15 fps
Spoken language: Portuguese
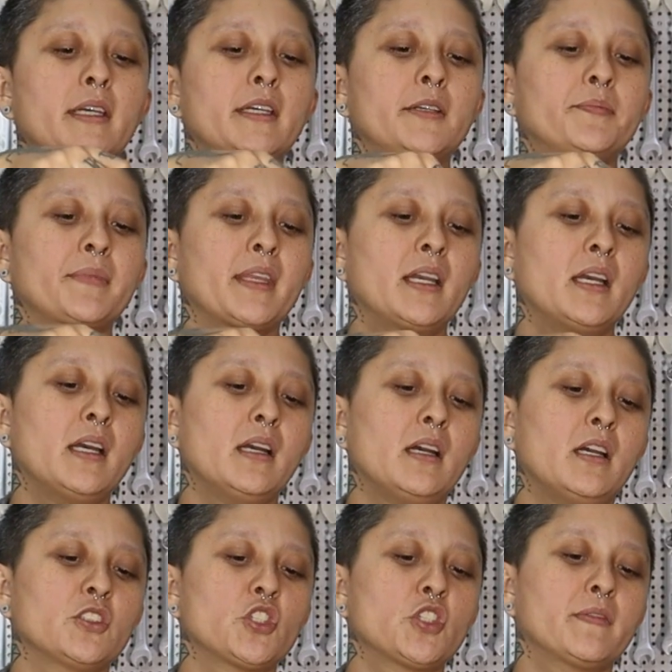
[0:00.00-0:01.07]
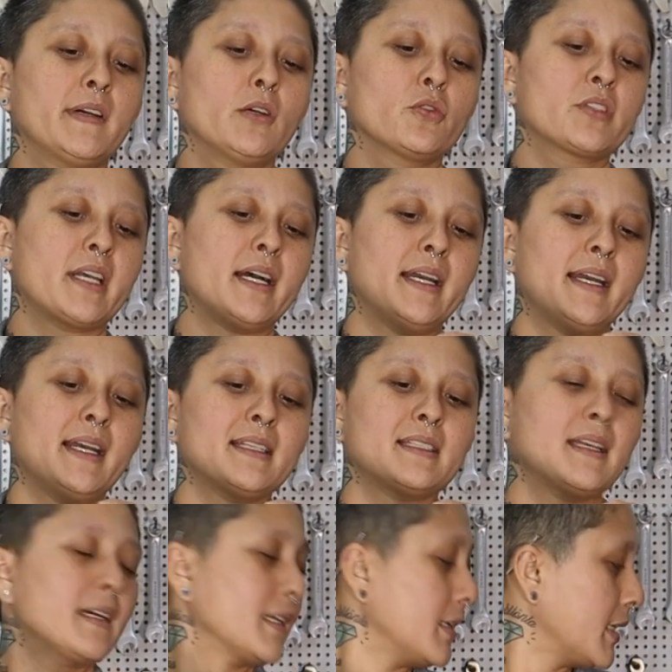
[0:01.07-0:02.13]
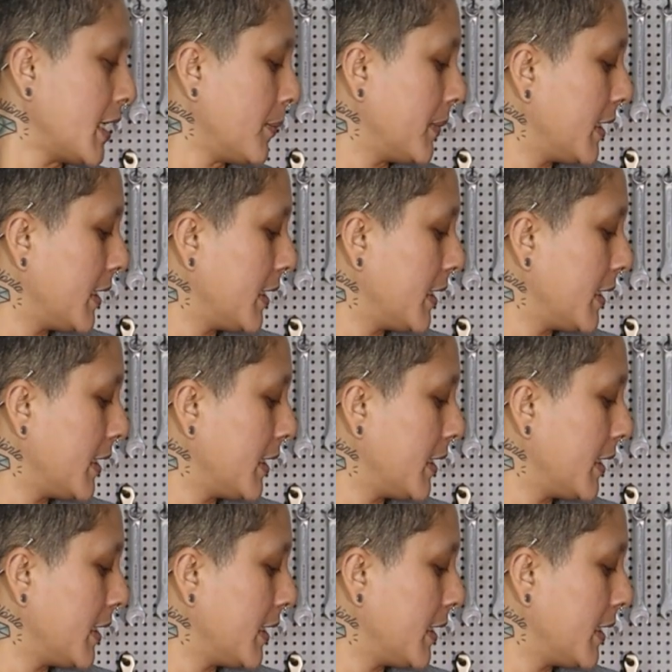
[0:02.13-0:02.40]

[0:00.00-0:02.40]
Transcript: quê? A gente vai usar essa aranha